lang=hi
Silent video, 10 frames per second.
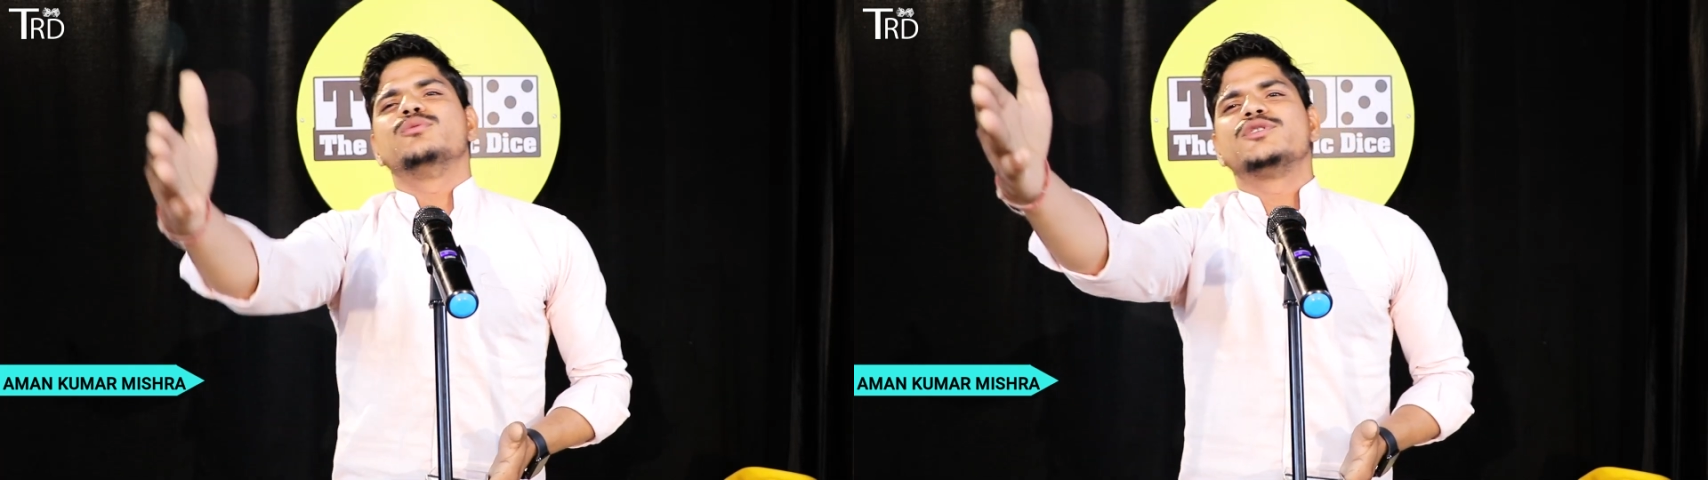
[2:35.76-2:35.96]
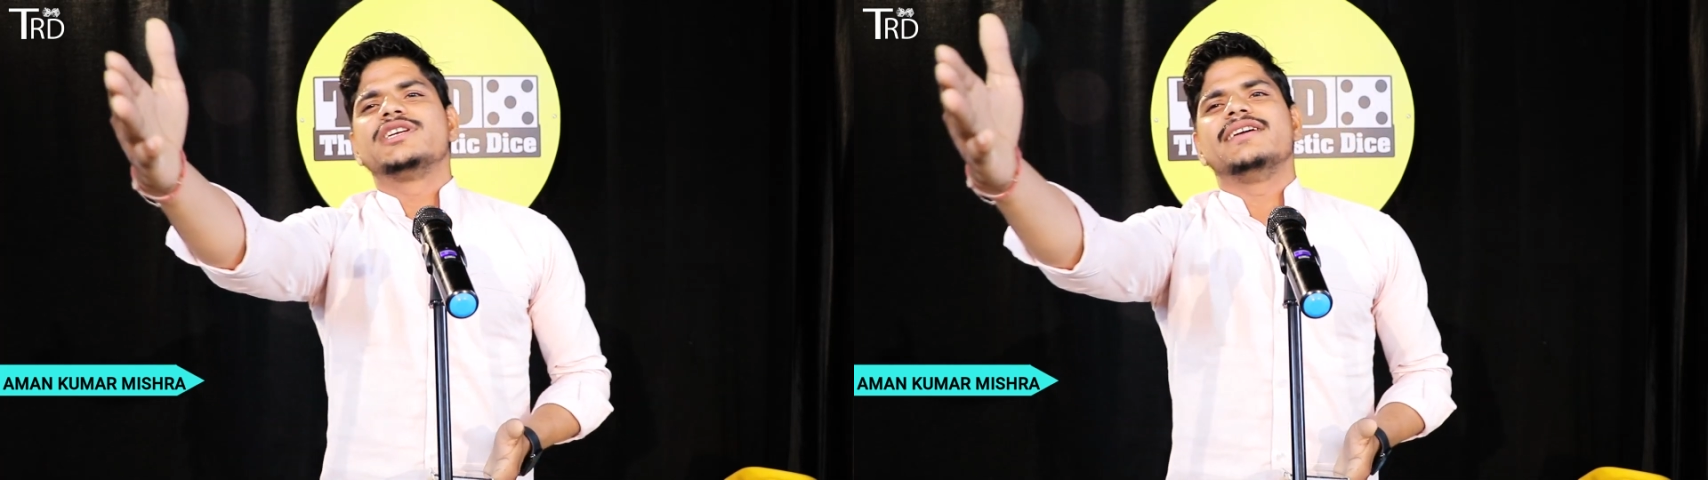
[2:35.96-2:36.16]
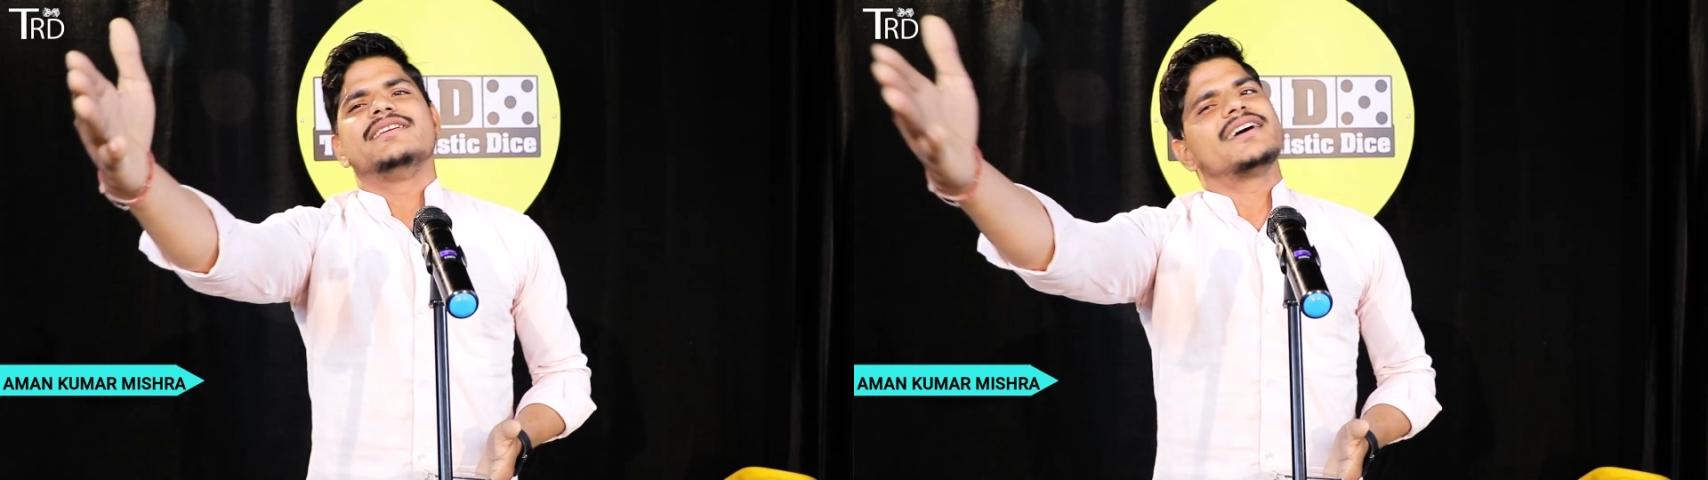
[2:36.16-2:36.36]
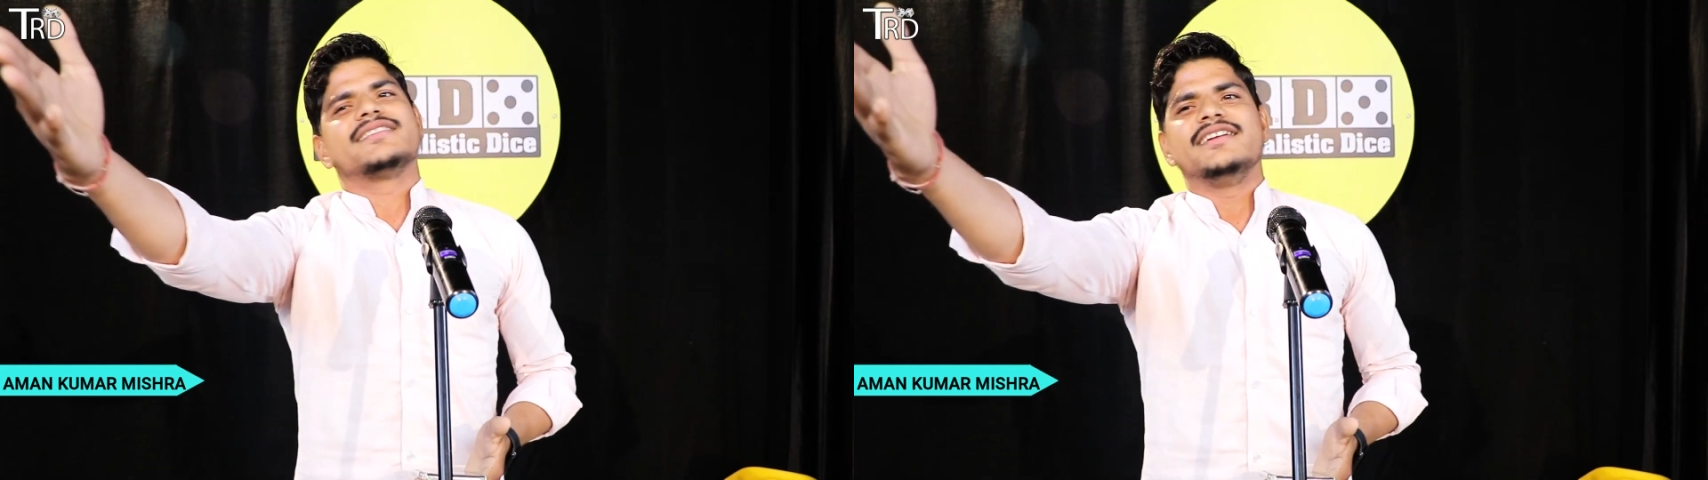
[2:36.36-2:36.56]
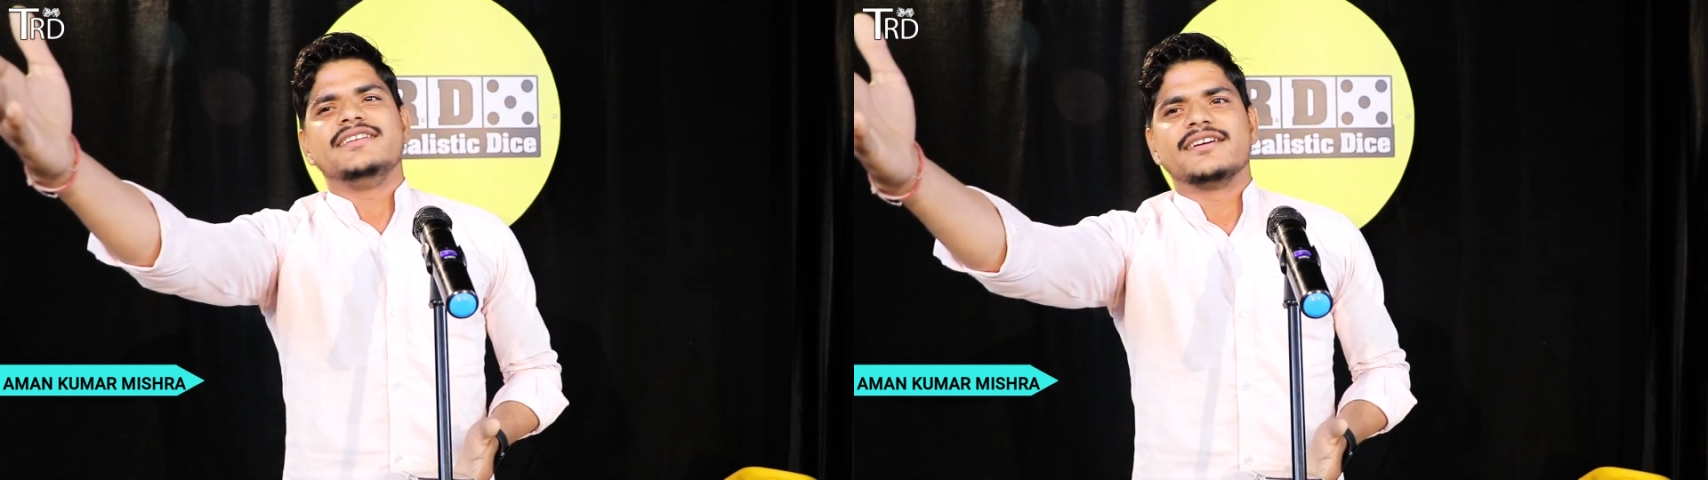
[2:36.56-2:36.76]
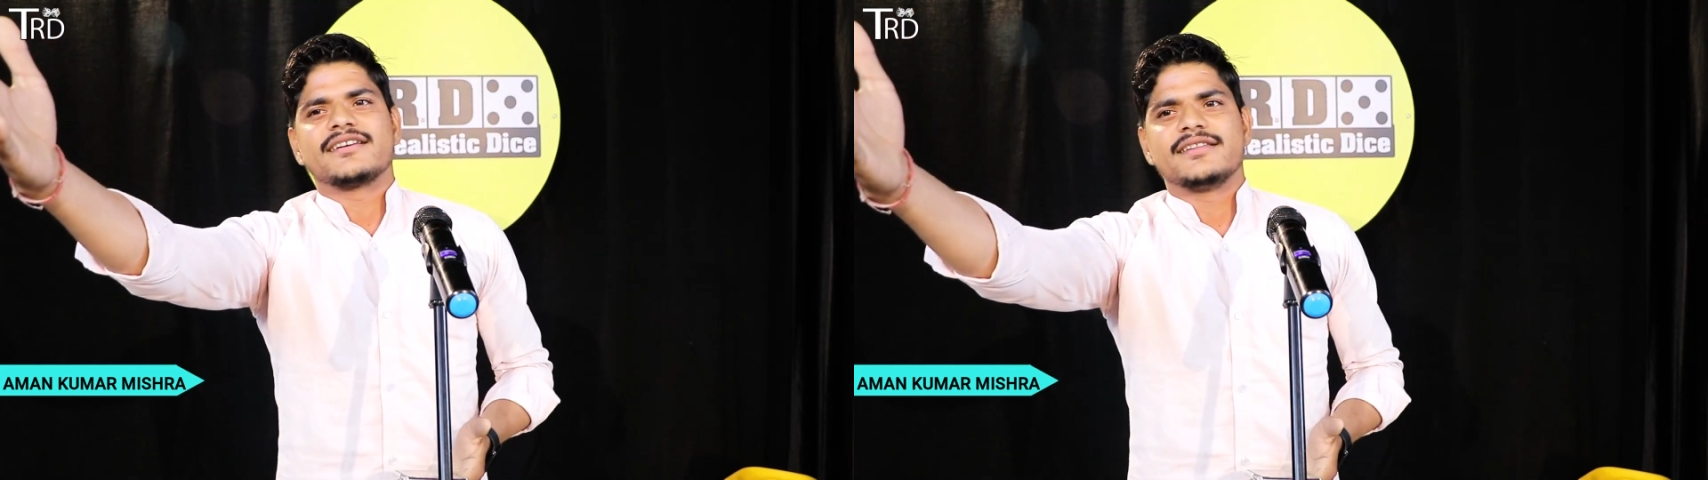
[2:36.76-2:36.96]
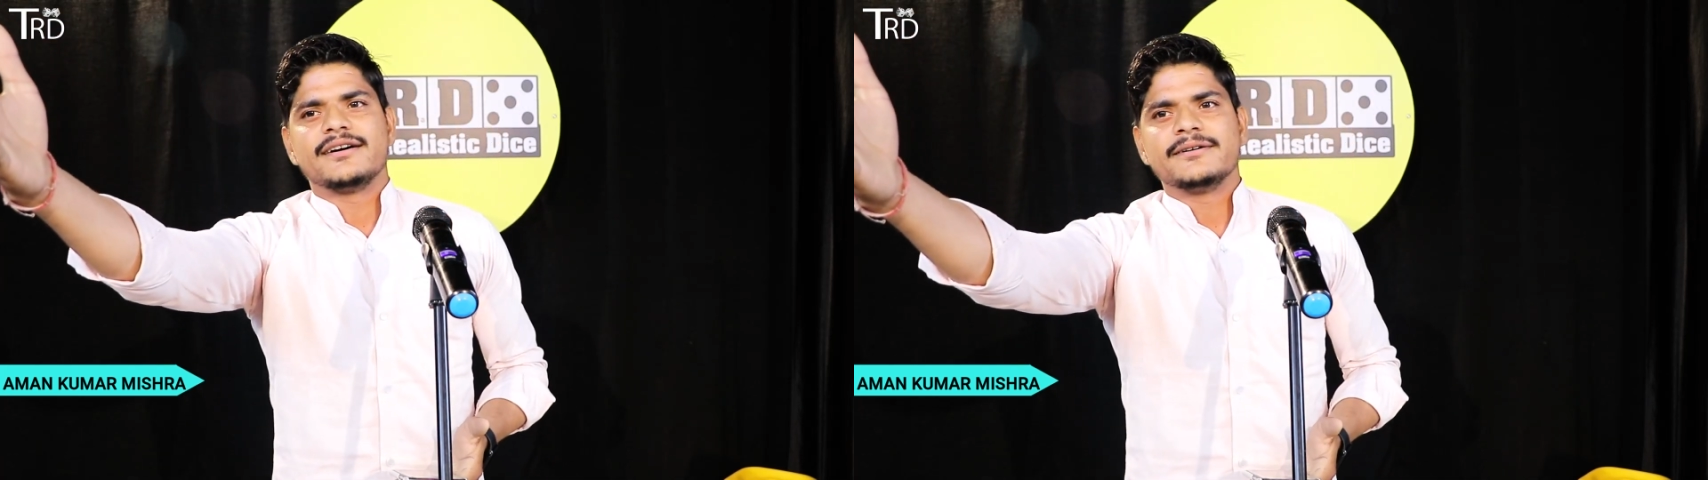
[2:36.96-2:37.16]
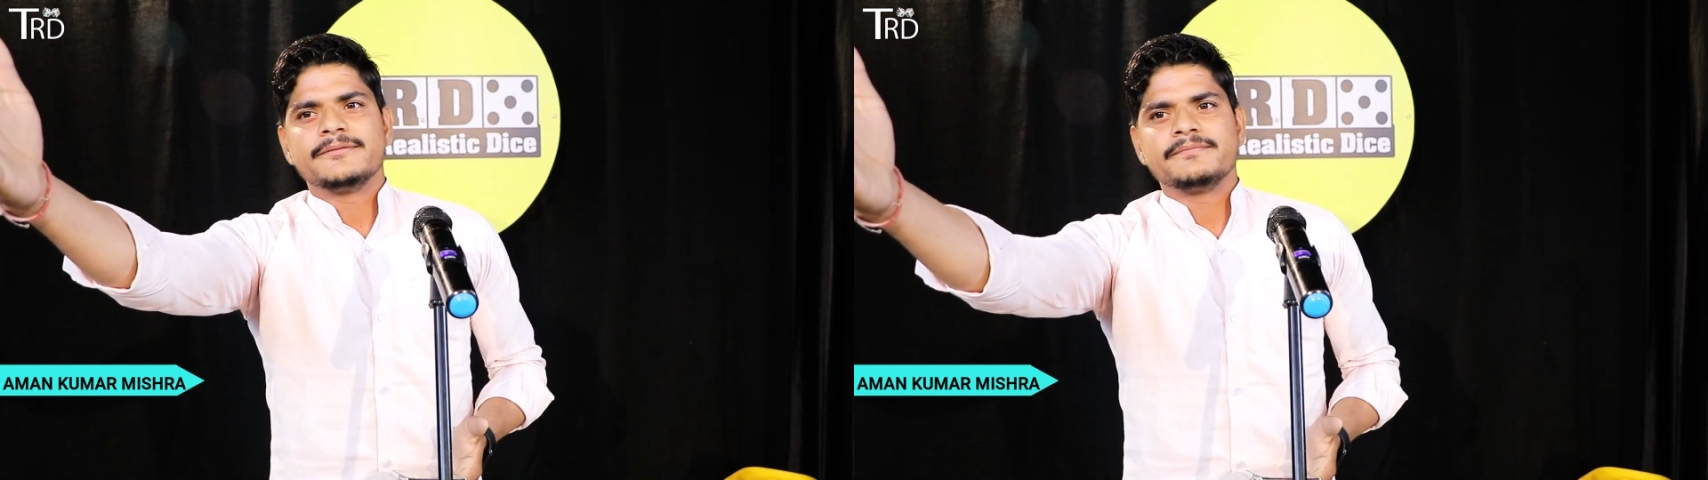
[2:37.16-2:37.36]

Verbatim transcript: तू मुझे याद नहीं करता